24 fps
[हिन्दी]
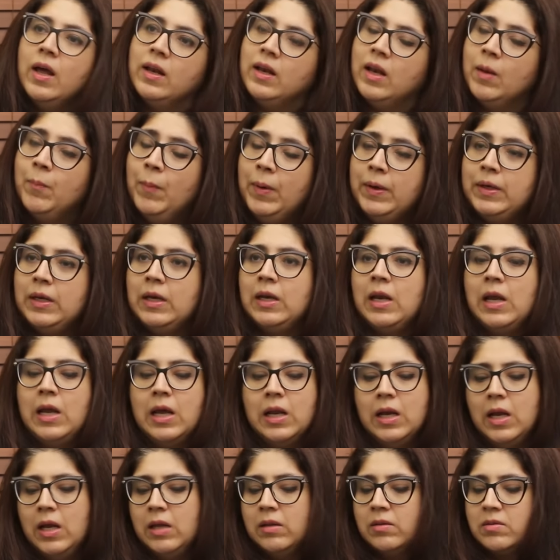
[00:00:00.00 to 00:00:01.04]
लिमिट ही नहीं
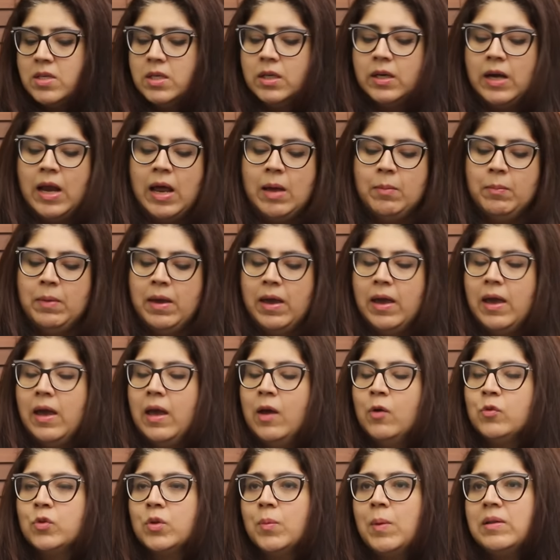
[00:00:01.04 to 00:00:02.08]
है ना इंस्टाग्राम है
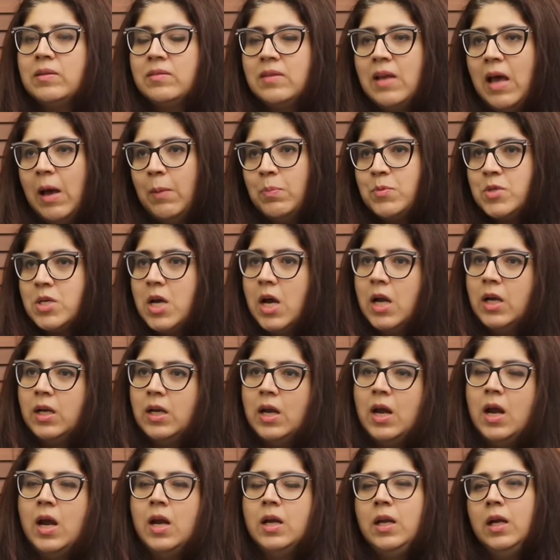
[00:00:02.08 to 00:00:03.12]
उसके बाद स्नैपचैट
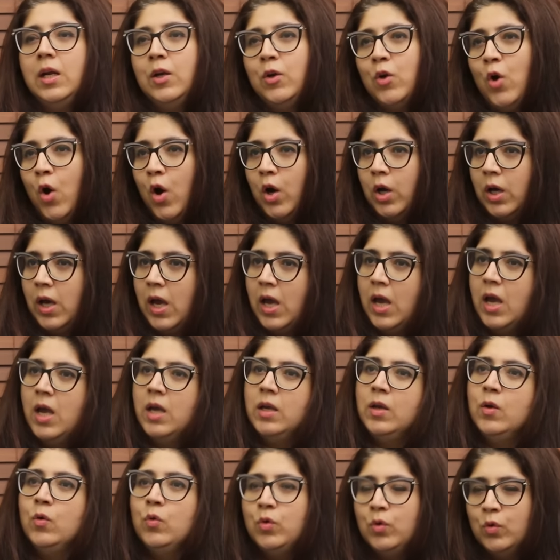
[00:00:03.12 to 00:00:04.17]
है टिकटॉक है
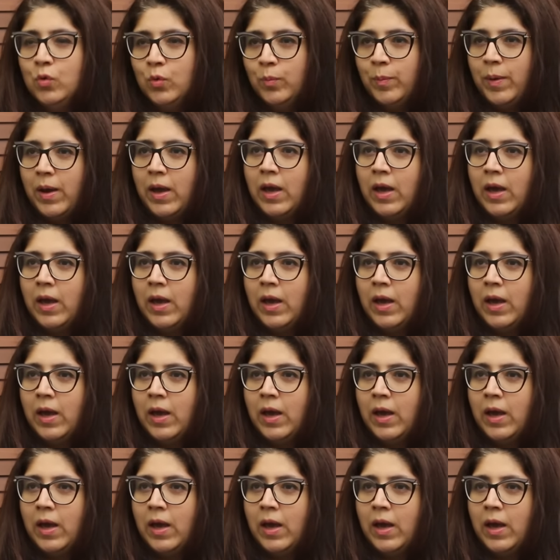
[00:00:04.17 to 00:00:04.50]
यूट्यूब